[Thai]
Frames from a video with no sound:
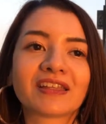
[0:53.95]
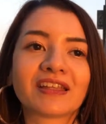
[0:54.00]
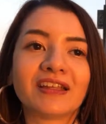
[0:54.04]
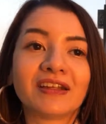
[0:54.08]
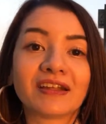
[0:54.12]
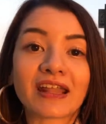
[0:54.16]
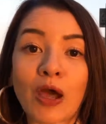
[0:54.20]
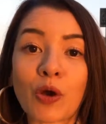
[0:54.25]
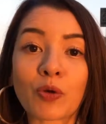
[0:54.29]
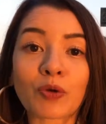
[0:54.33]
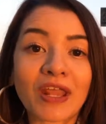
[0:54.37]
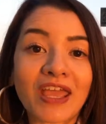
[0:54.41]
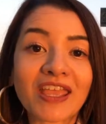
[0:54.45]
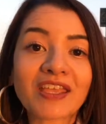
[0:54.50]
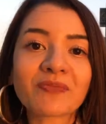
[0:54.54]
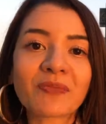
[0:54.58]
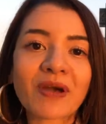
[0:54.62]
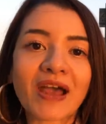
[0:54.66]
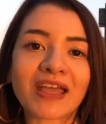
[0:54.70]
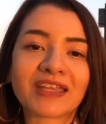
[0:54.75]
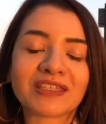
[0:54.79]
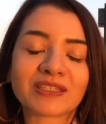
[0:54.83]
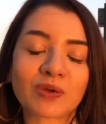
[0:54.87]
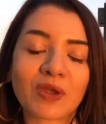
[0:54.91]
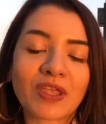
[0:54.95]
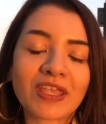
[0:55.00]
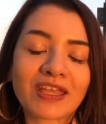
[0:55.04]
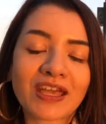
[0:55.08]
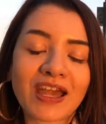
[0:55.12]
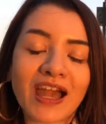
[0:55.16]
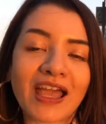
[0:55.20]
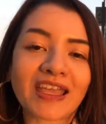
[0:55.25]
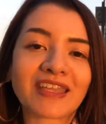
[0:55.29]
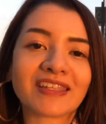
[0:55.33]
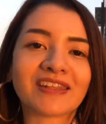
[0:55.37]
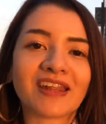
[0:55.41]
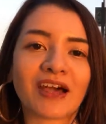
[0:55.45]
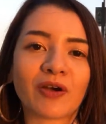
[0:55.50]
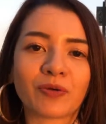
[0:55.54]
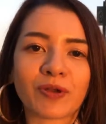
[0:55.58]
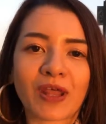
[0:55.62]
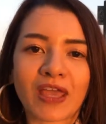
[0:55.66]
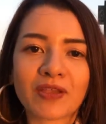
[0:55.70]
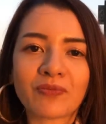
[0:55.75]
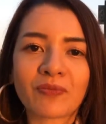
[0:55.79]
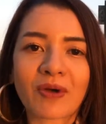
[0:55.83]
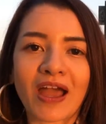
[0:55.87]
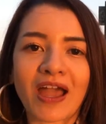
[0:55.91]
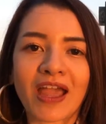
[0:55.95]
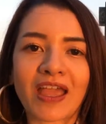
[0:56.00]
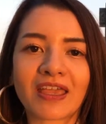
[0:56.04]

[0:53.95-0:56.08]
เราได้ไหม ช่วยไกด์เราได้ไหม